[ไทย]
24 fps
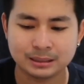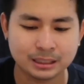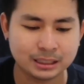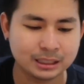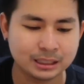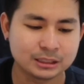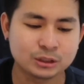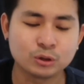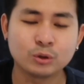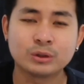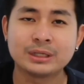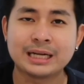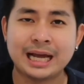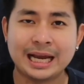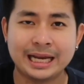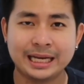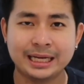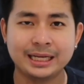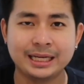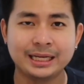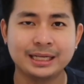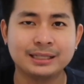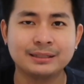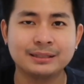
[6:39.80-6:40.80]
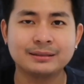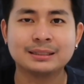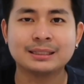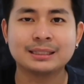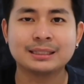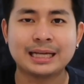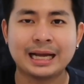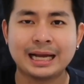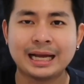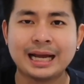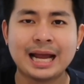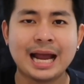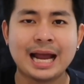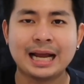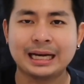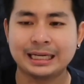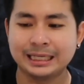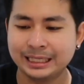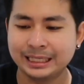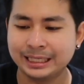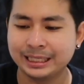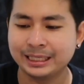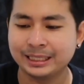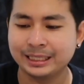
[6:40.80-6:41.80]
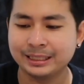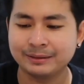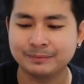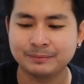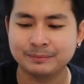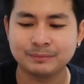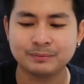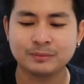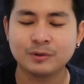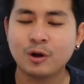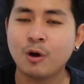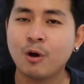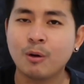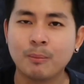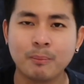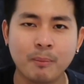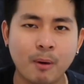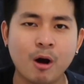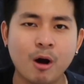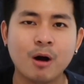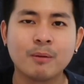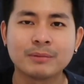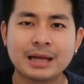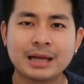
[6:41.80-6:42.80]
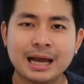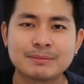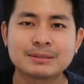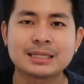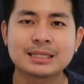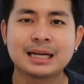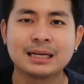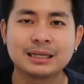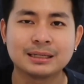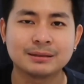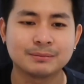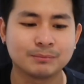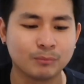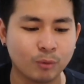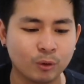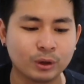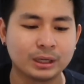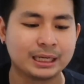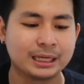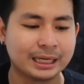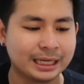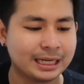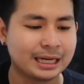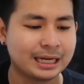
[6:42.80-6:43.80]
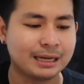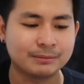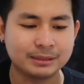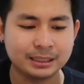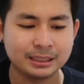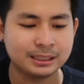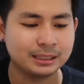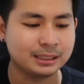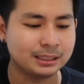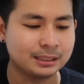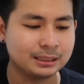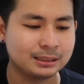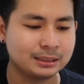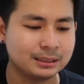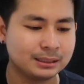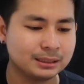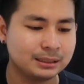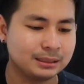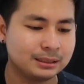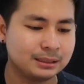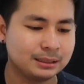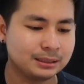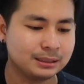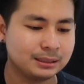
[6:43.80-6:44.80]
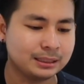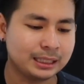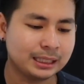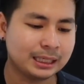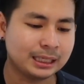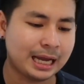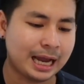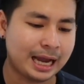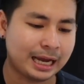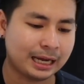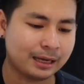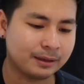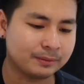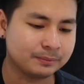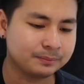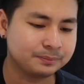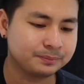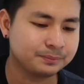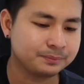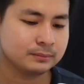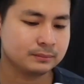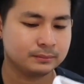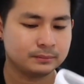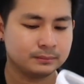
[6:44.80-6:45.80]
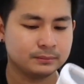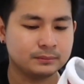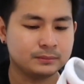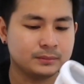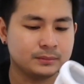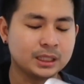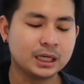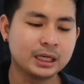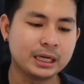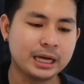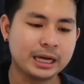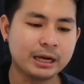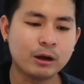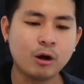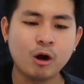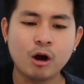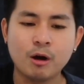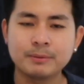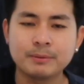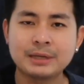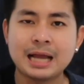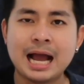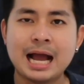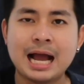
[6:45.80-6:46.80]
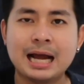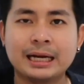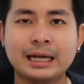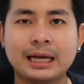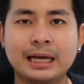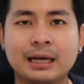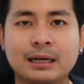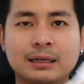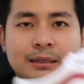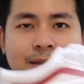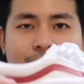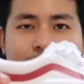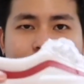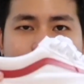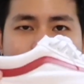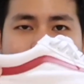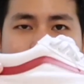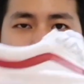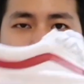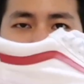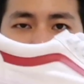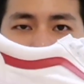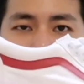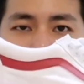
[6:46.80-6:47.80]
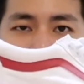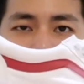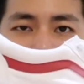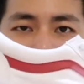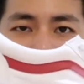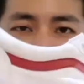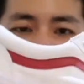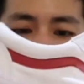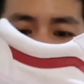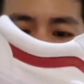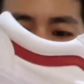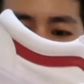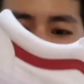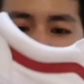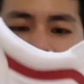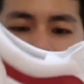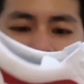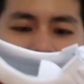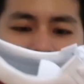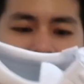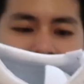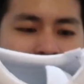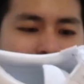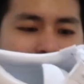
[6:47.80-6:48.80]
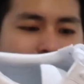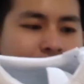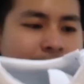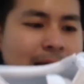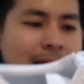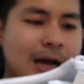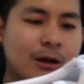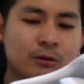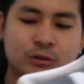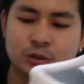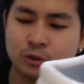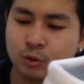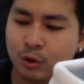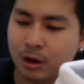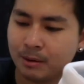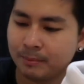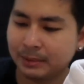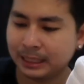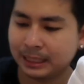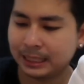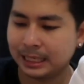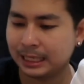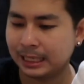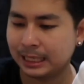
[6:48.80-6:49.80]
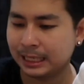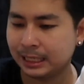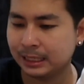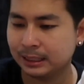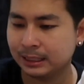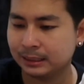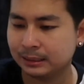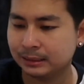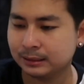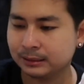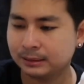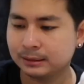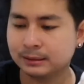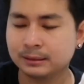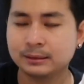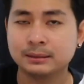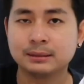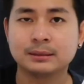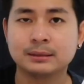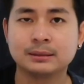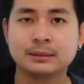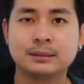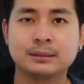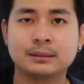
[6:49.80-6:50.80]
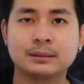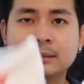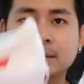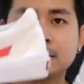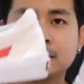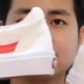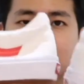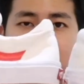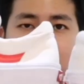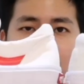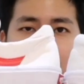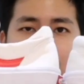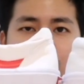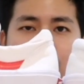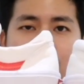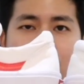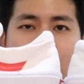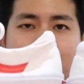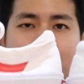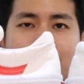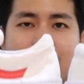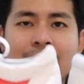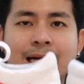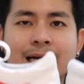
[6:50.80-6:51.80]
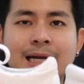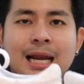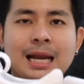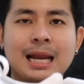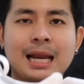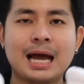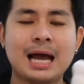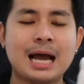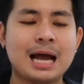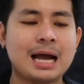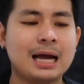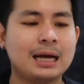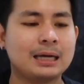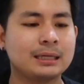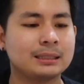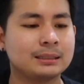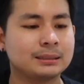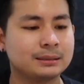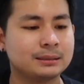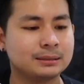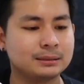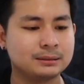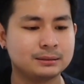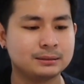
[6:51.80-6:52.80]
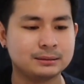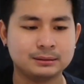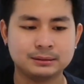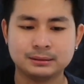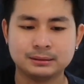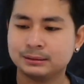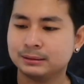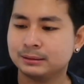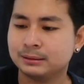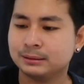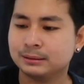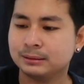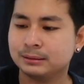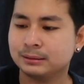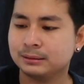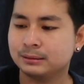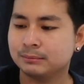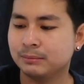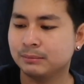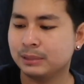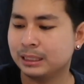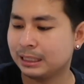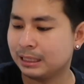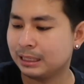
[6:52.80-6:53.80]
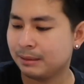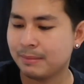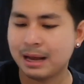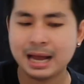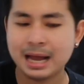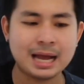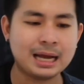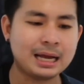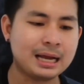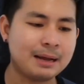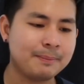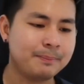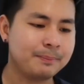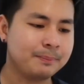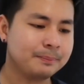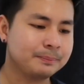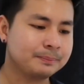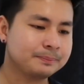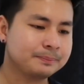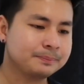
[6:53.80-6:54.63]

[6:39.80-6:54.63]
ก็คือจุดไหน แข็งๆนี่ของปลอมแทบจะหมดเลยนะครับ ที่ที่แข็งเออไอขอบยางเนี่ย ขอบยางเหมือนกันนะครับขาวจั๊วเหมือนกันเลย ตรงขอบยางด้านล่าง เหมือนกันมากครับ